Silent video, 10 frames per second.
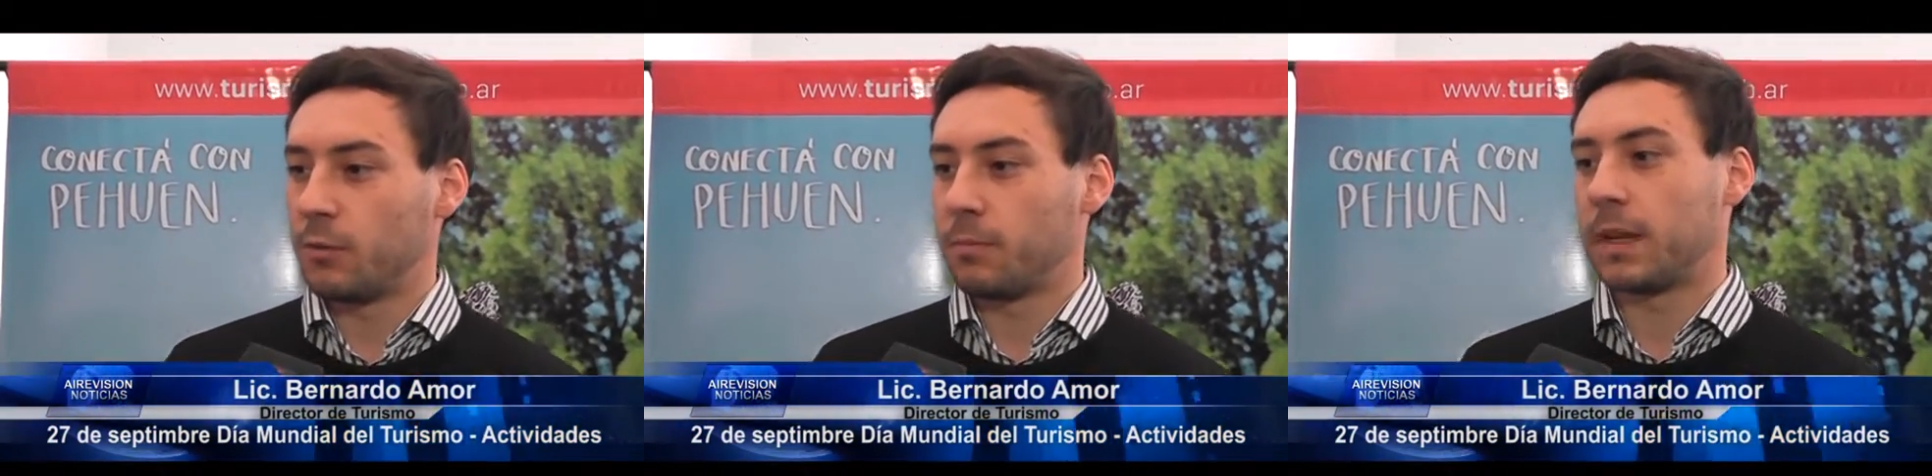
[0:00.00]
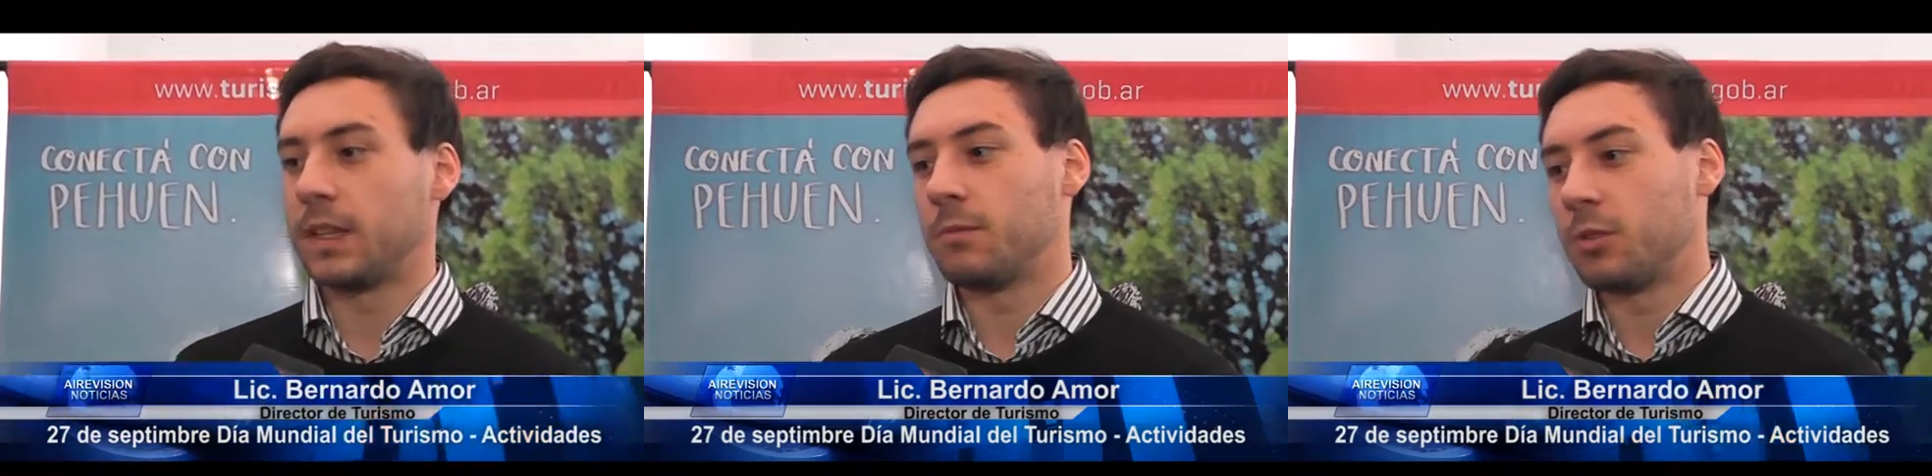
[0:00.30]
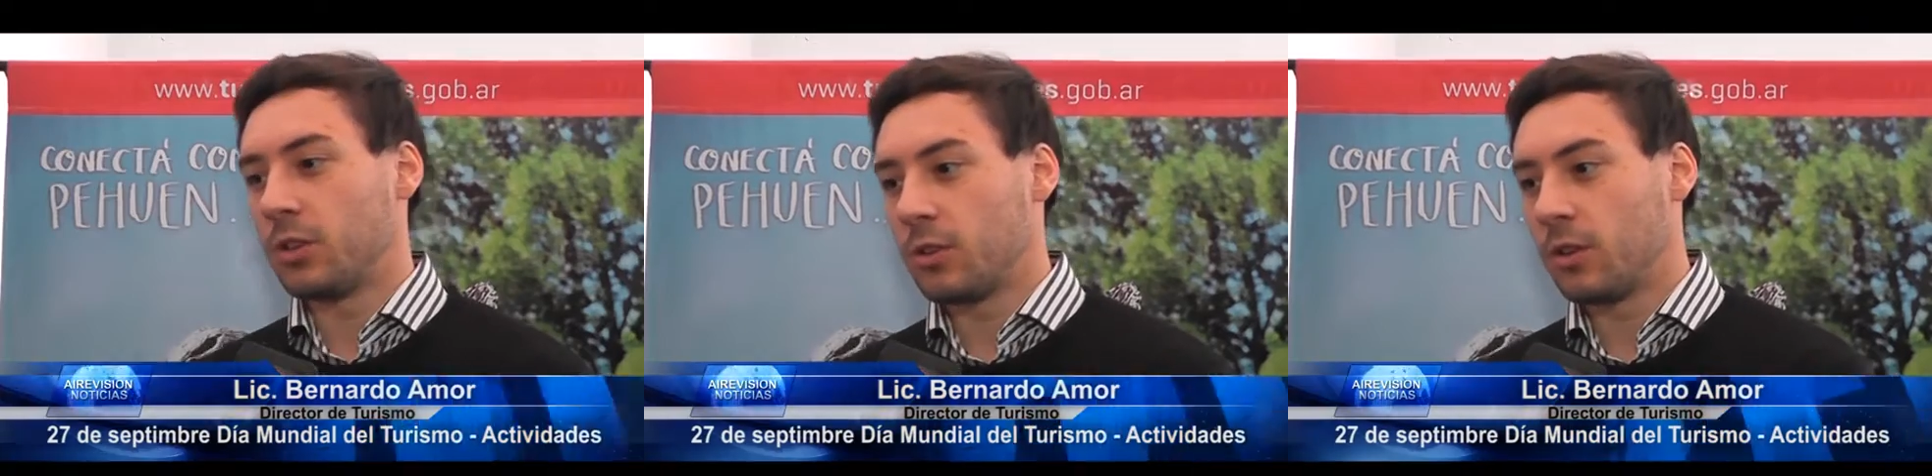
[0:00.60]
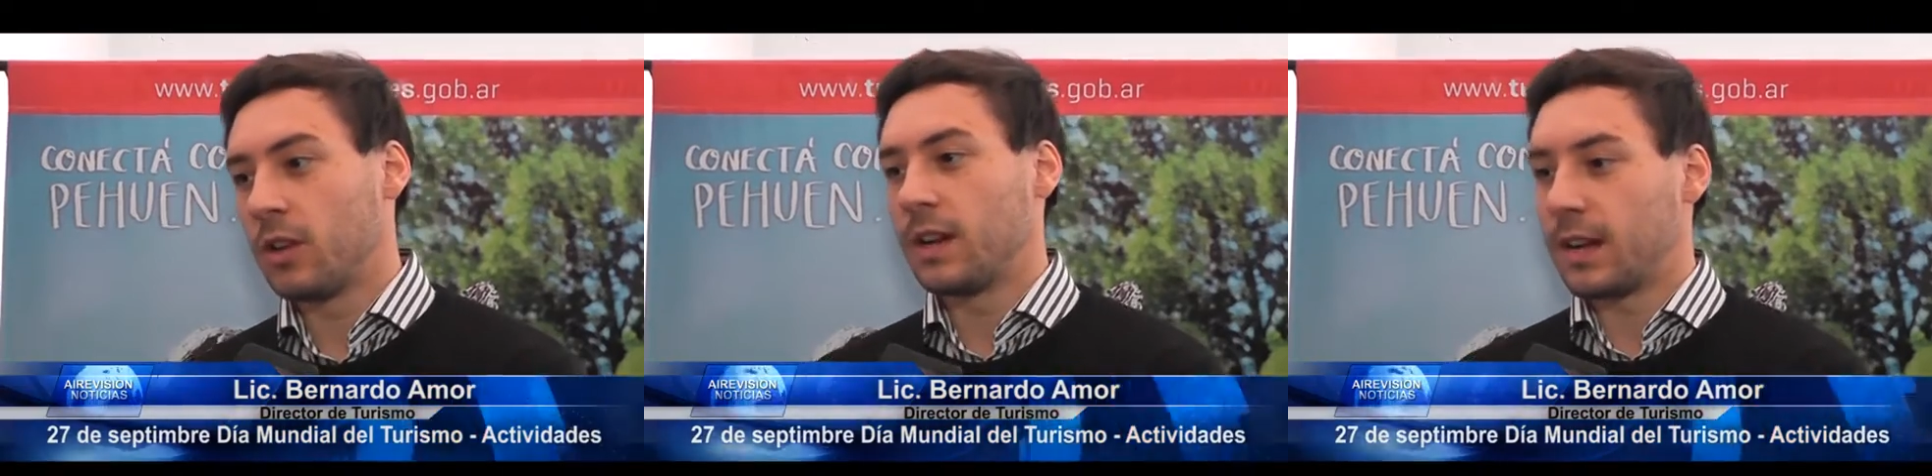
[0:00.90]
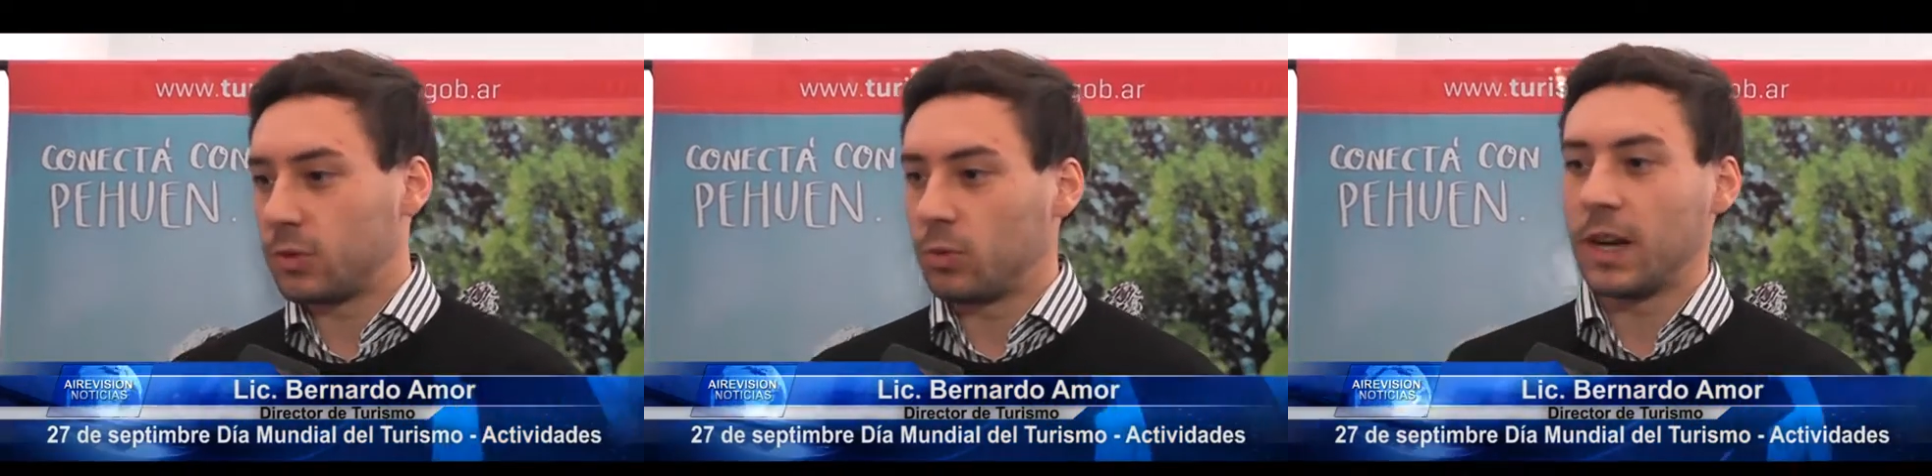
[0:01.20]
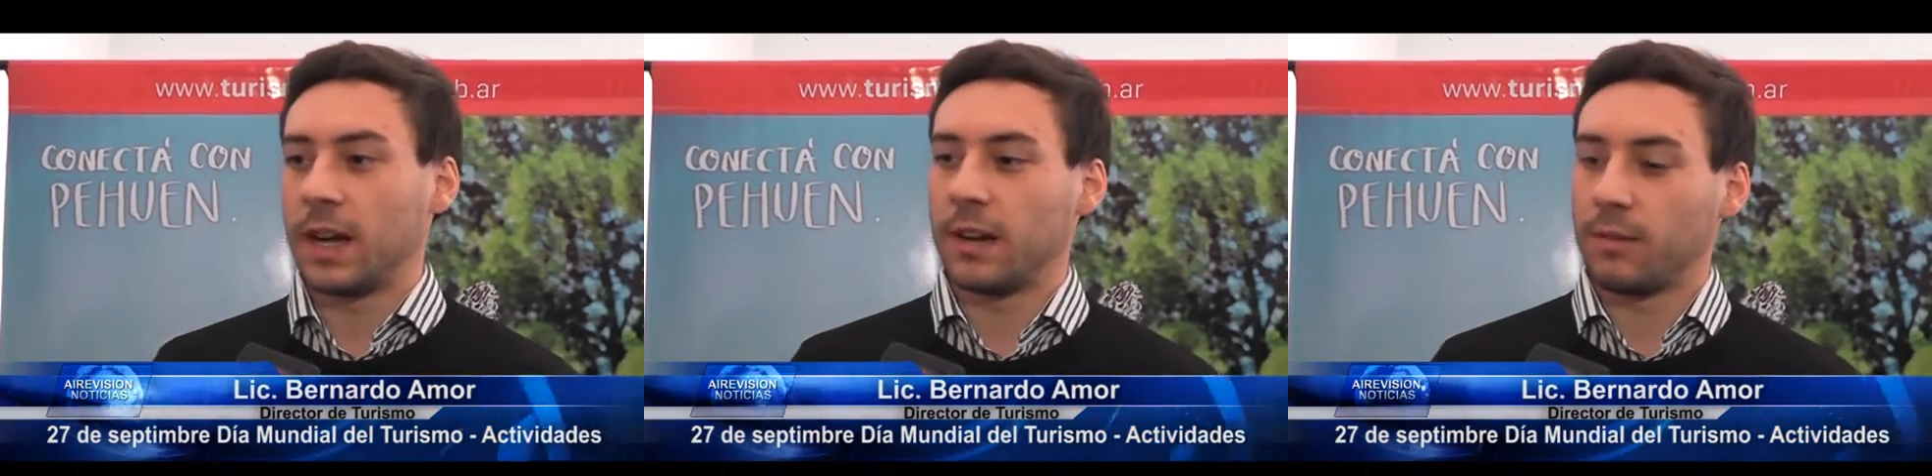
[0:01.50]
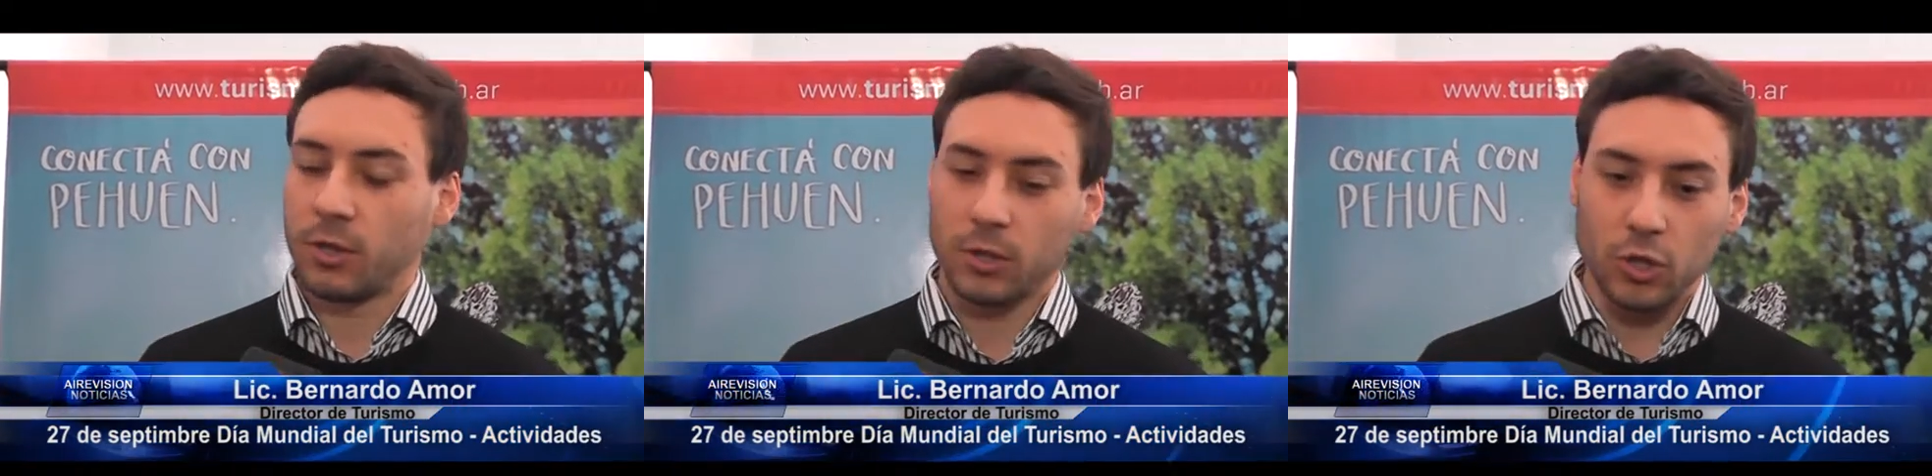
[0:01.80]
de un patrimonio natural,
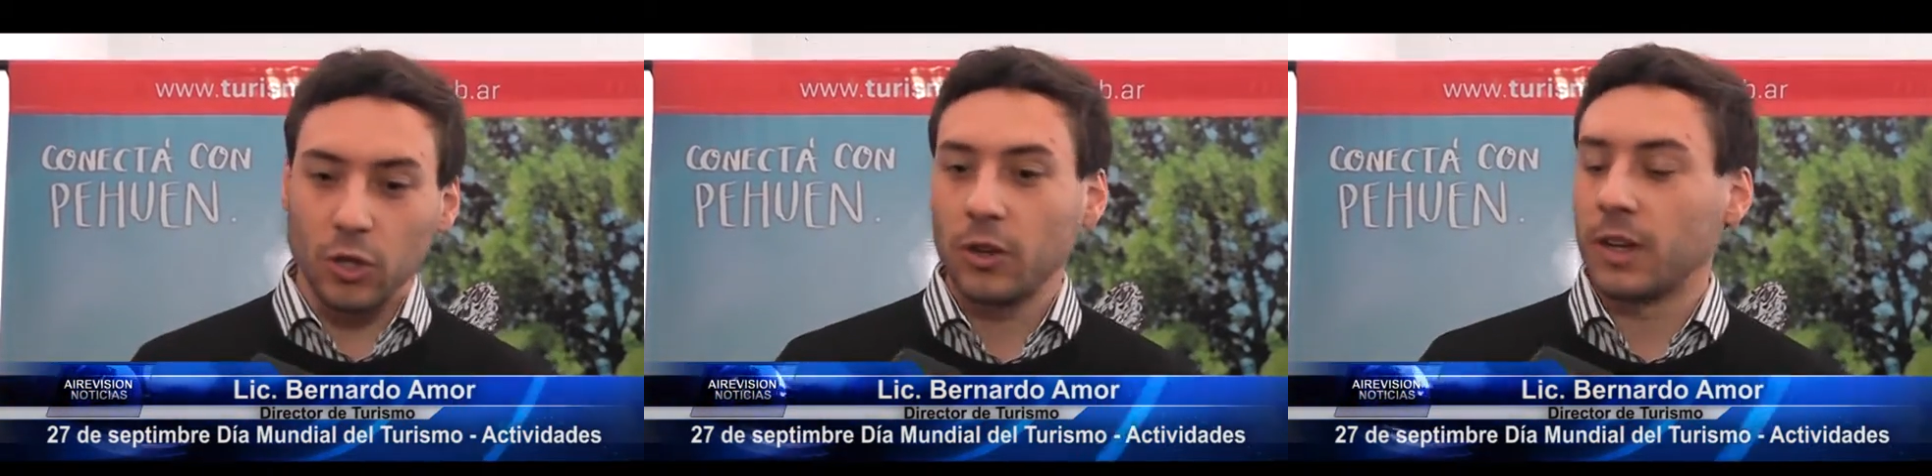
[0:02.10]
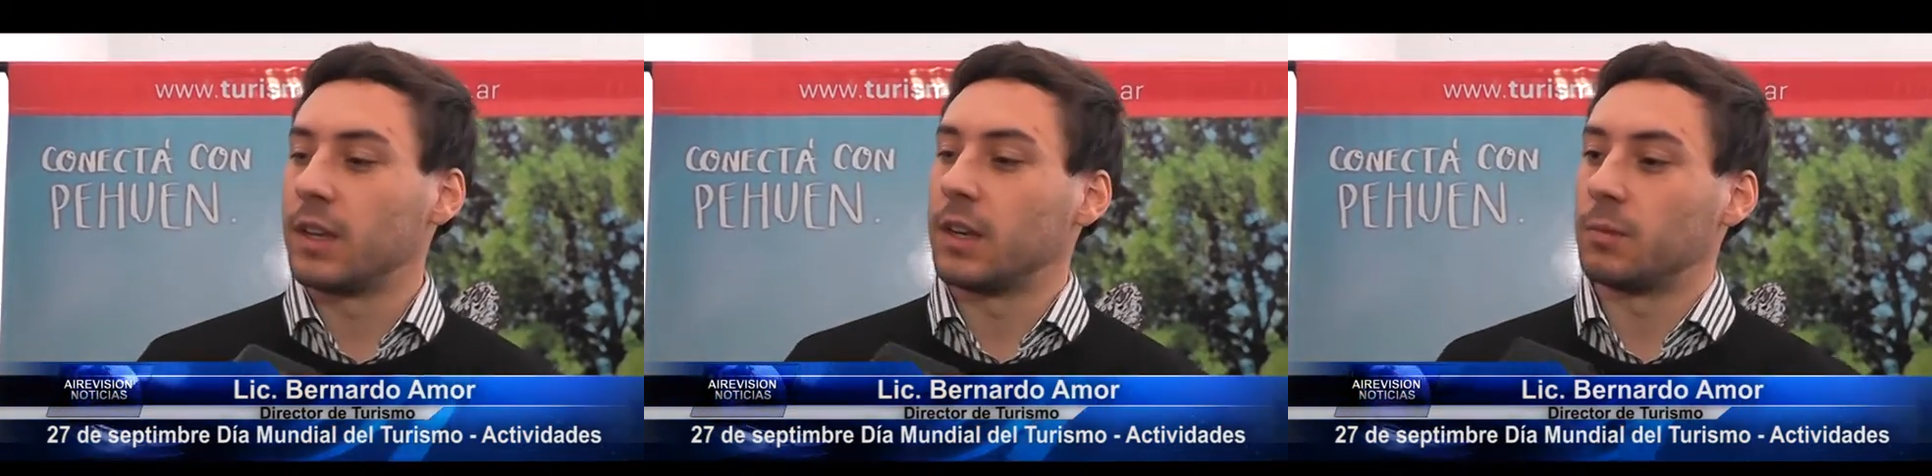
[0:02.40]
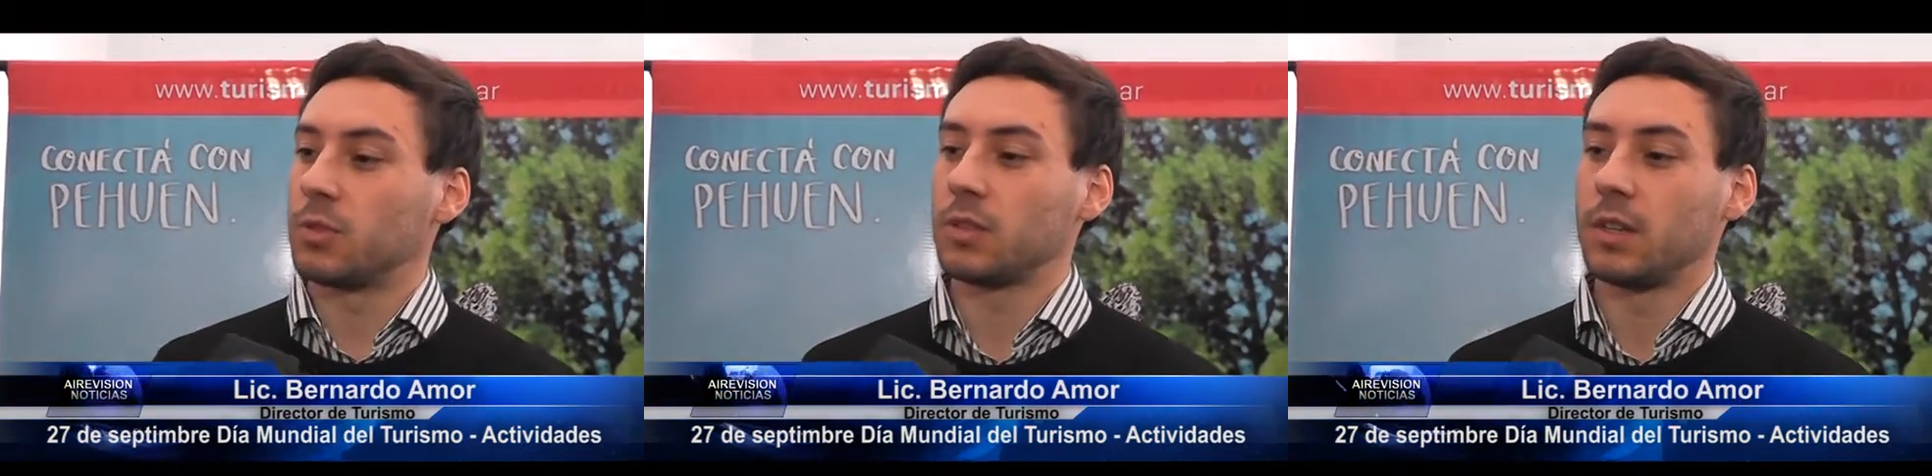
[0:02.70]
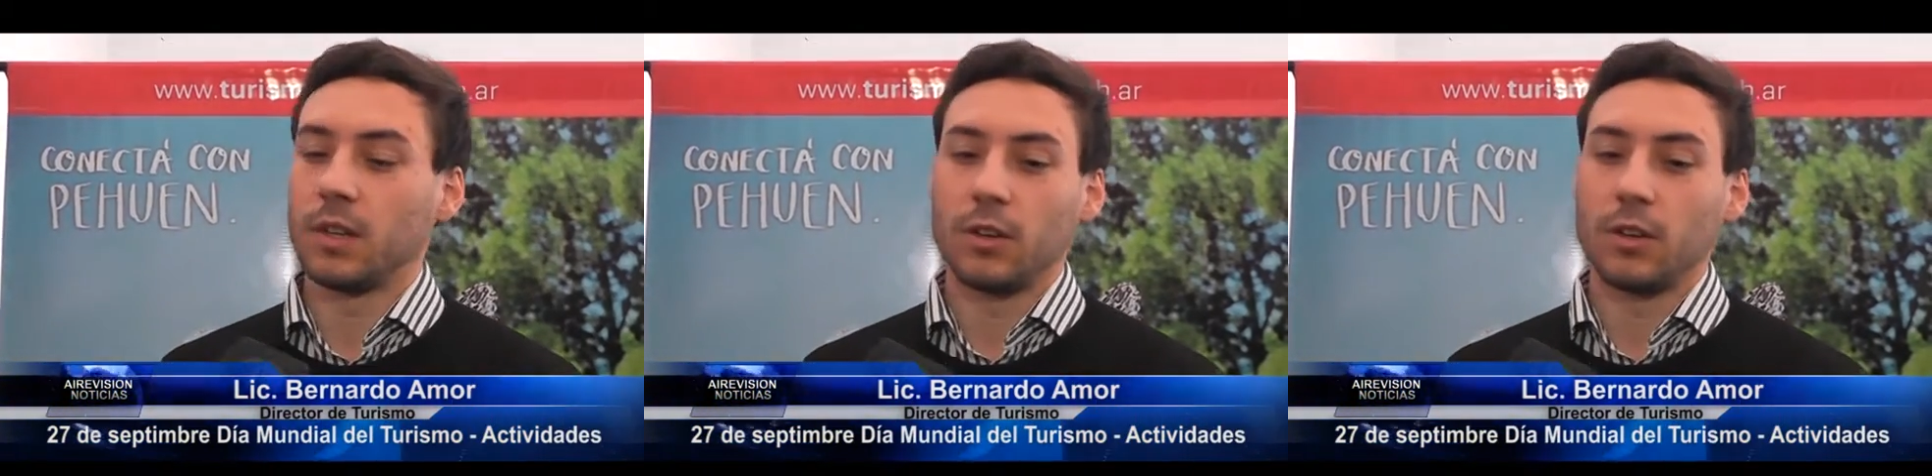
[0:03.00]
bueno, todo lo que tenemos,